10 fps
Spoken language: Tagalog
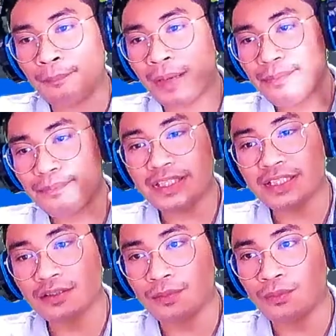five
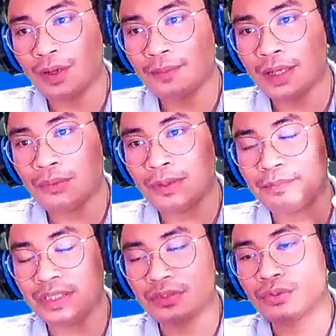pieces of one by one
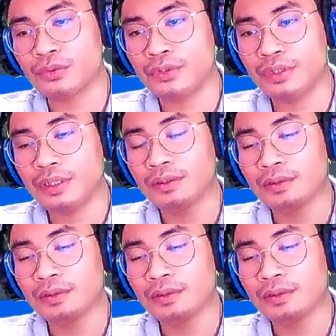picture.